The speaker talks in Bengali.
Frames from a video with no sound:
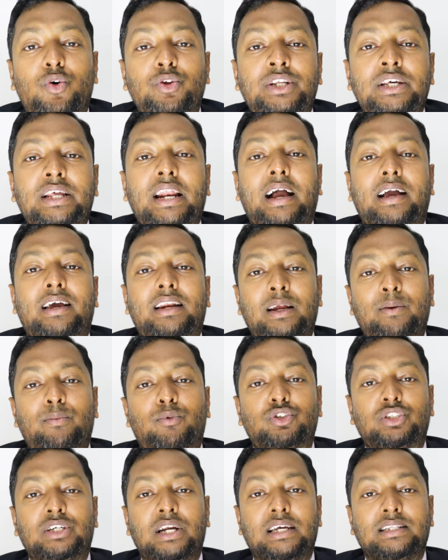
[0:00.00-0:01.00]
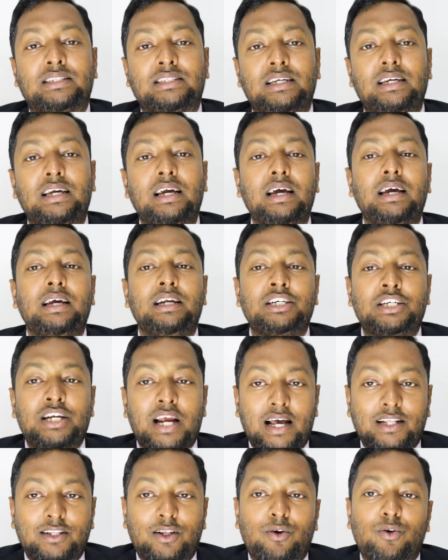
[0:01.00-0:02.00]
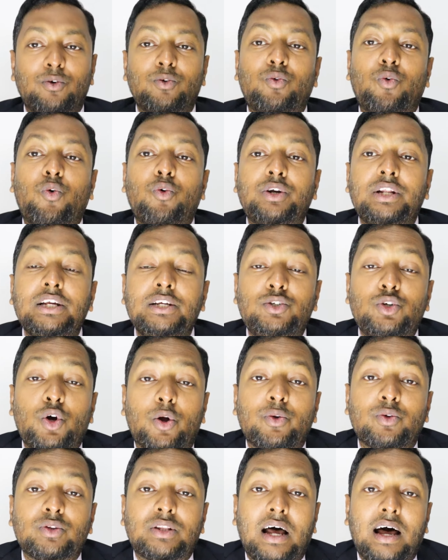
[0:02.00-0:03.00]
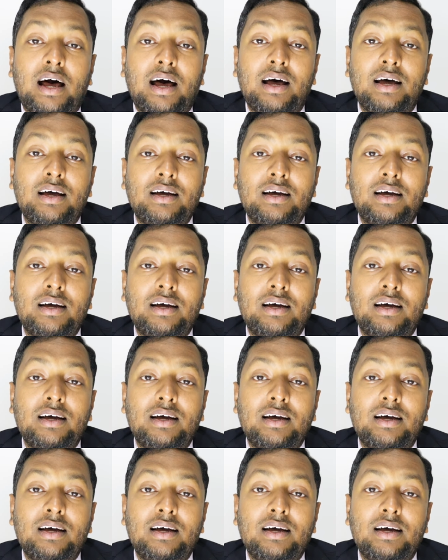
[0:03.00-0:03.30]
অধীর আগ্রহে বসে আছে সাধারণ কোটি জনতা